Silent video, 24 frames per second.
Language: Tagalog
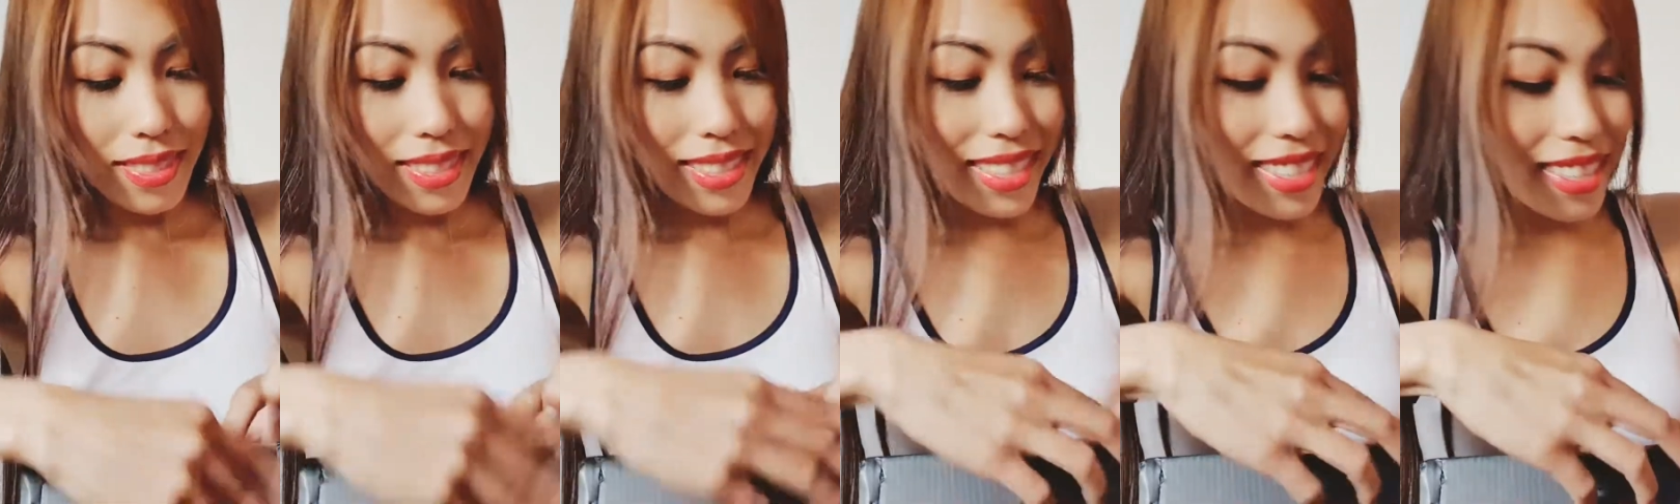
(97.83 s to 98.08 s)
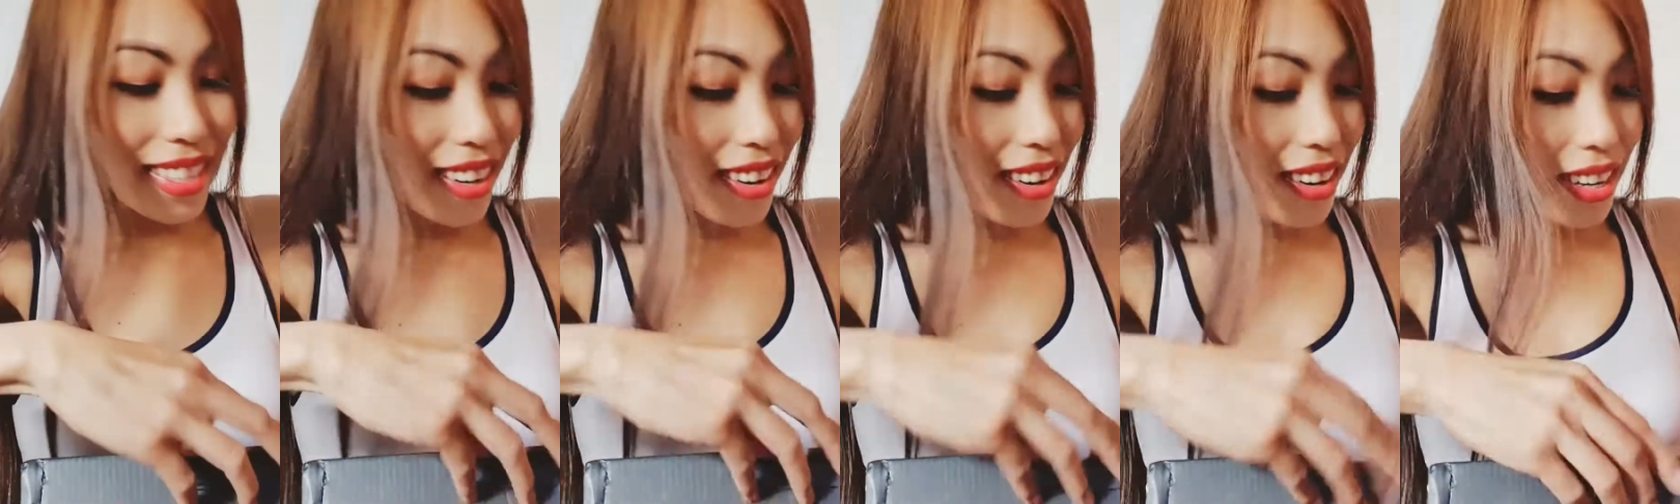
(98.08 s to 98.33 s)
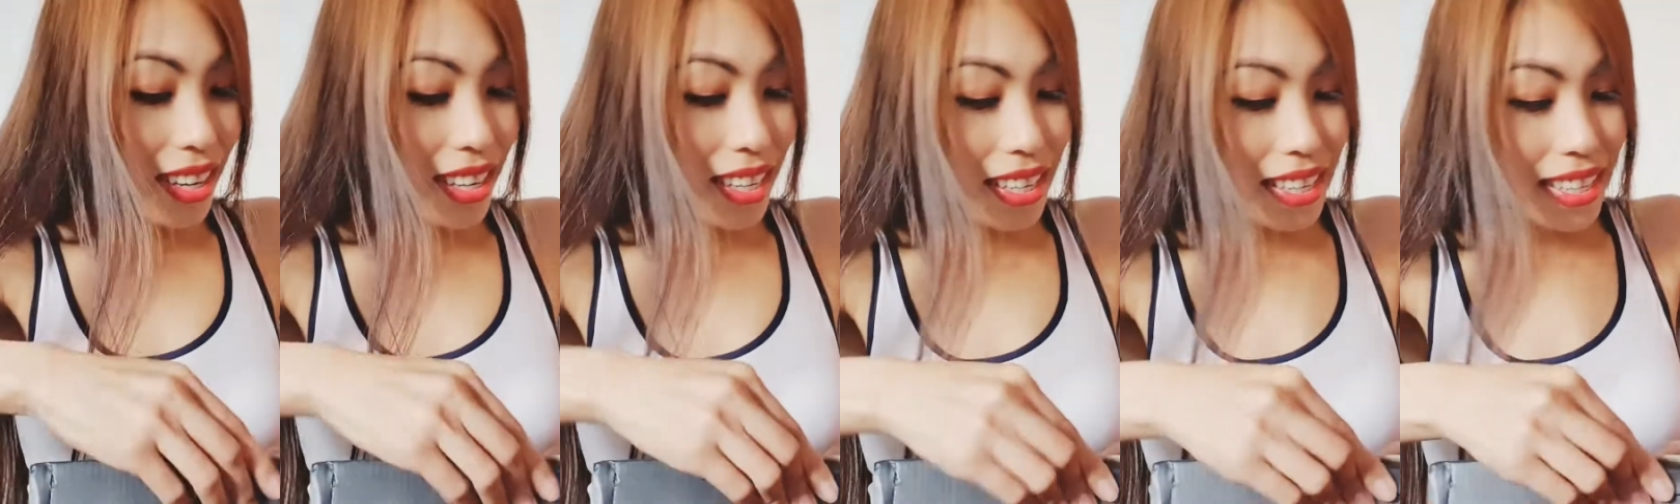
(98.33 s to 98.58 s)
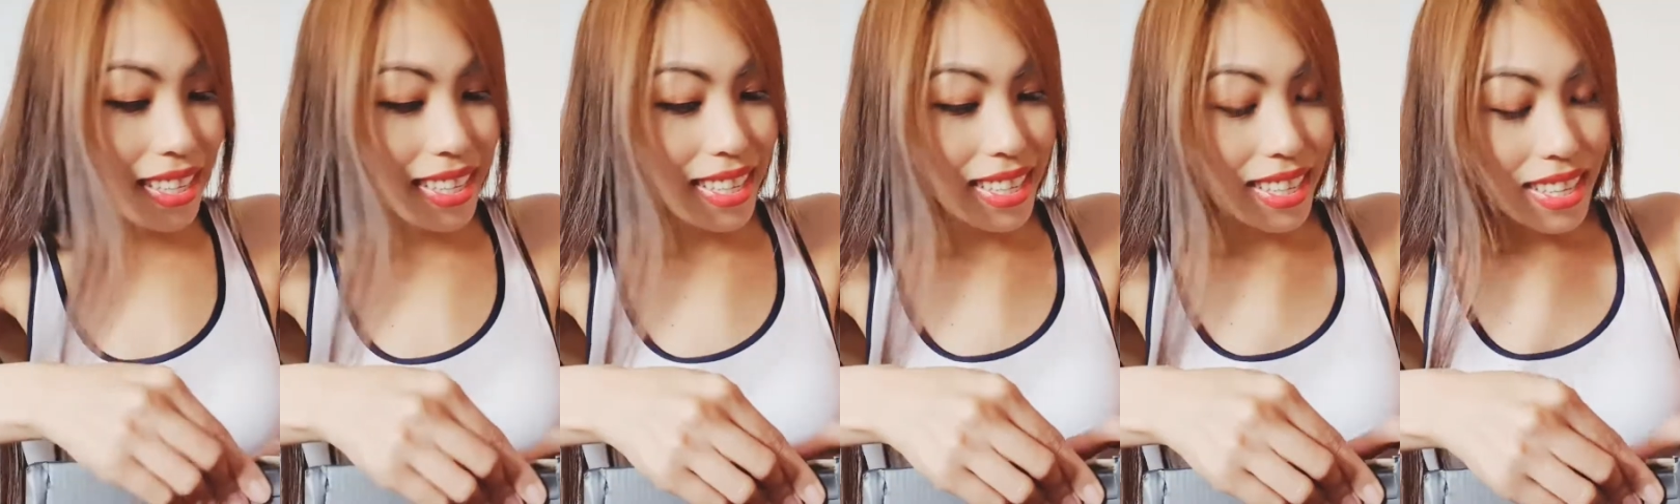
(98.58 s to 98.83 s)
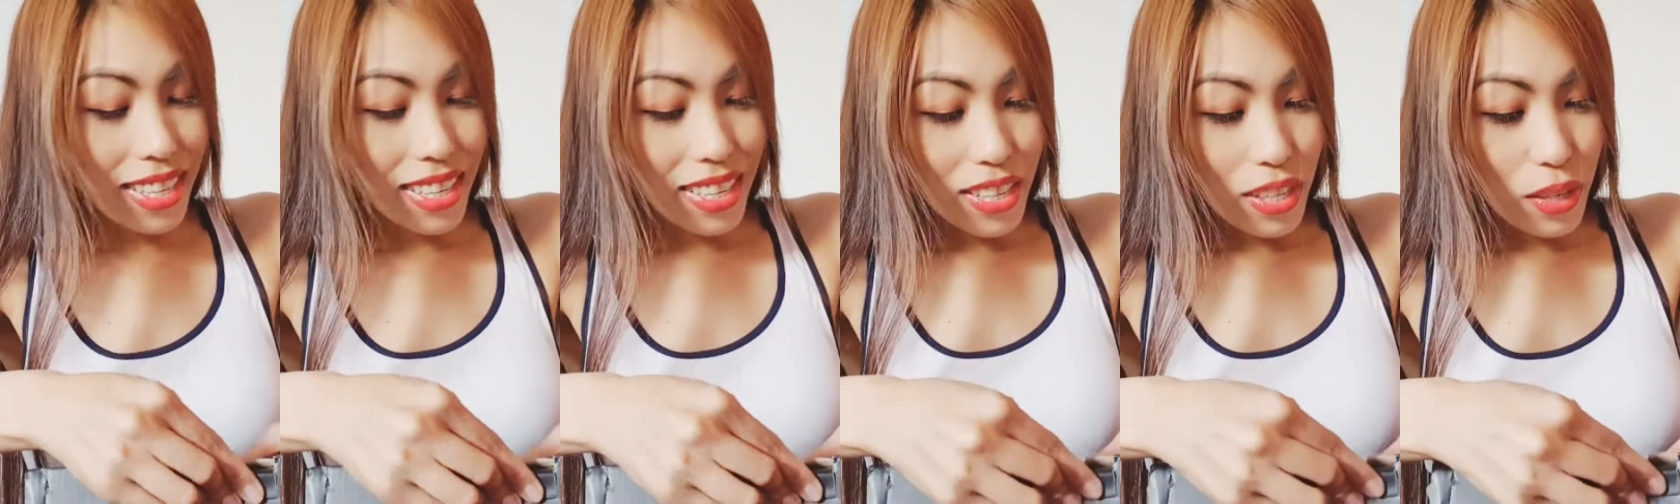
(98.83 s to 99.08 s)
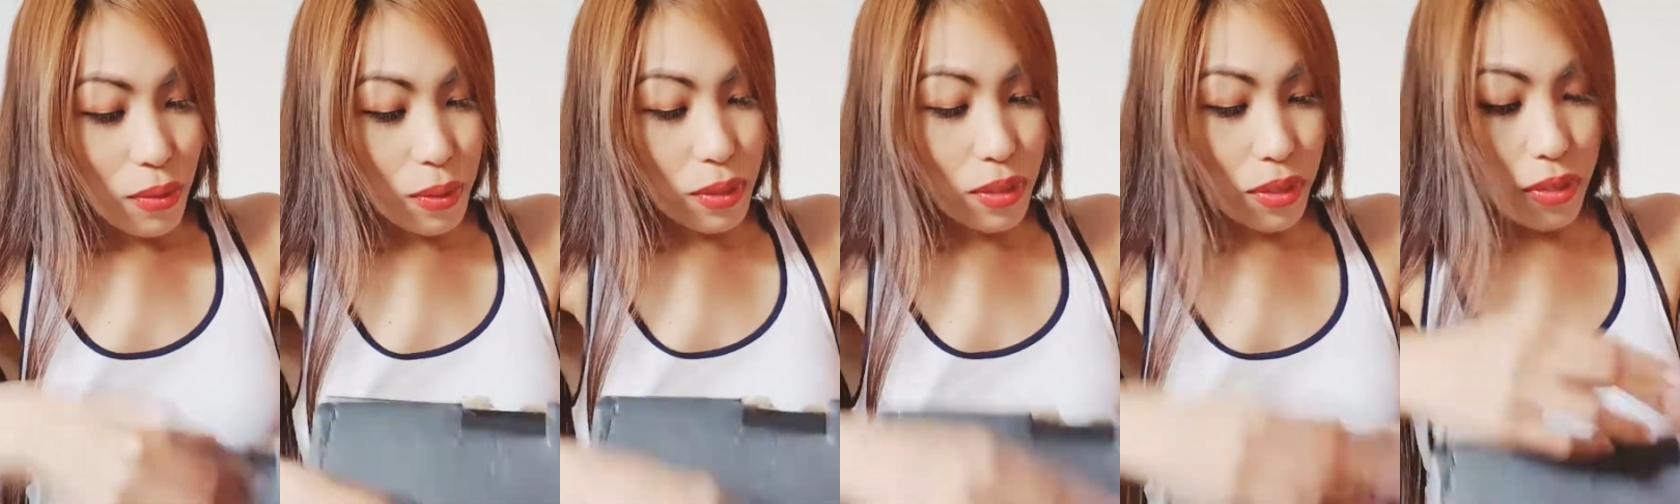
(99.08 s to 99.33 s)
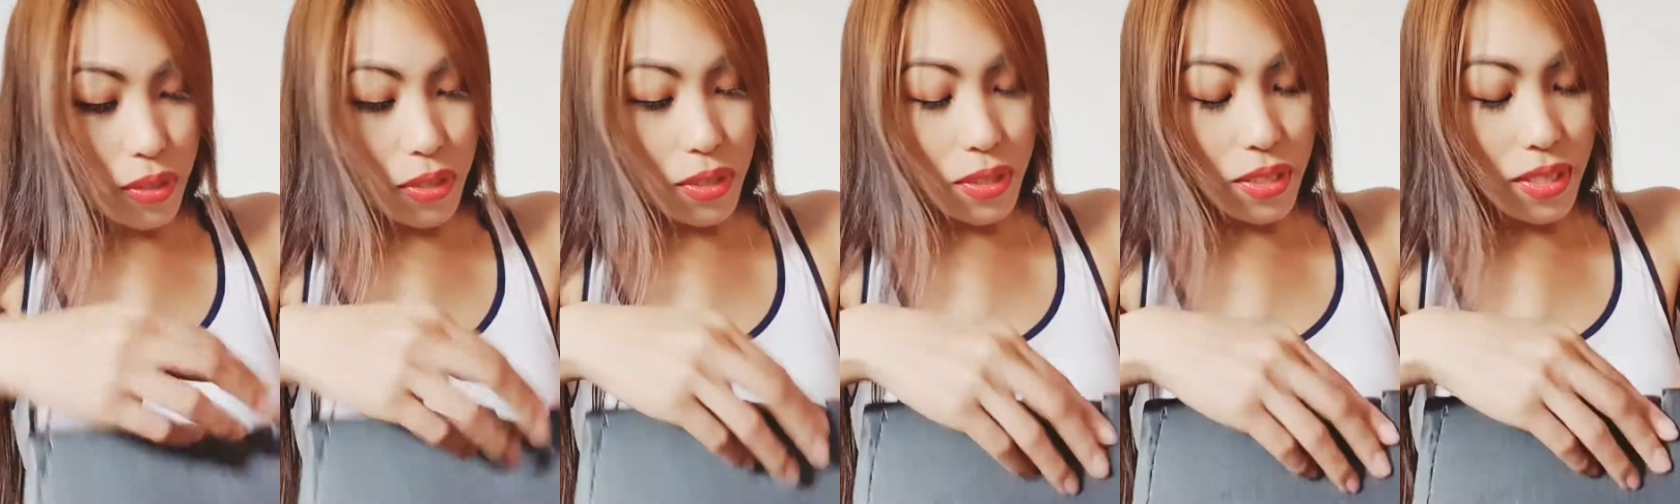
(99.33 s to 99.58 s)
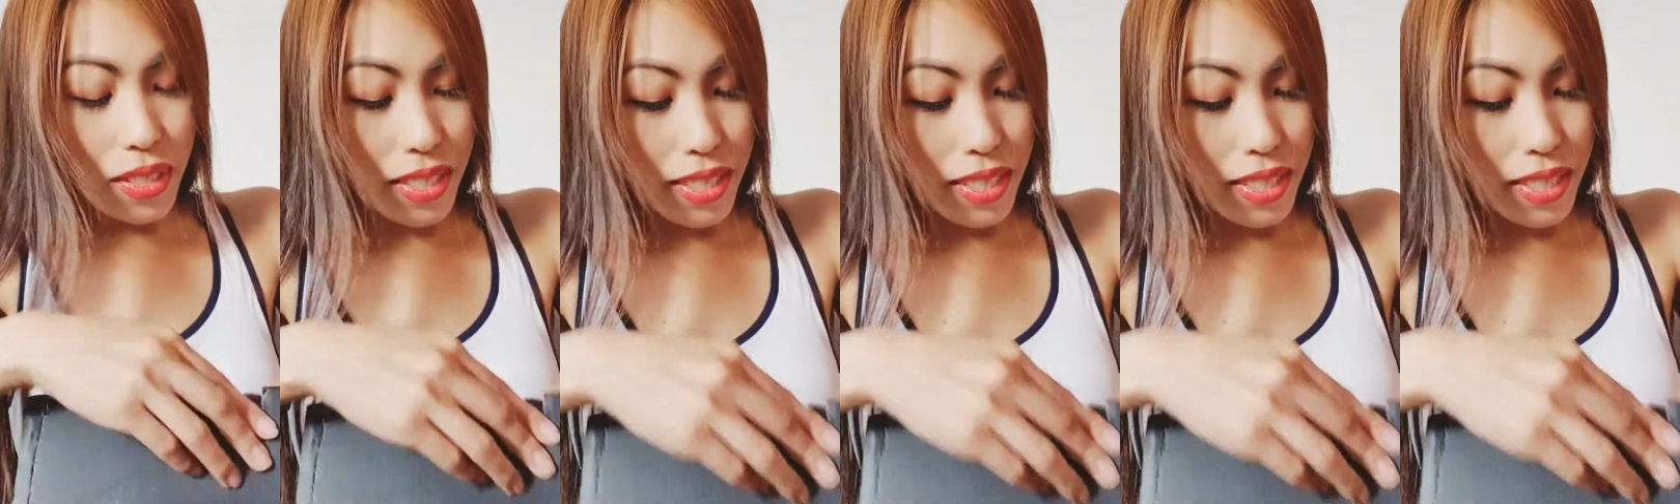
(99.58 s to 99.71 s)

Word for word: Yeah. Oh, you want to,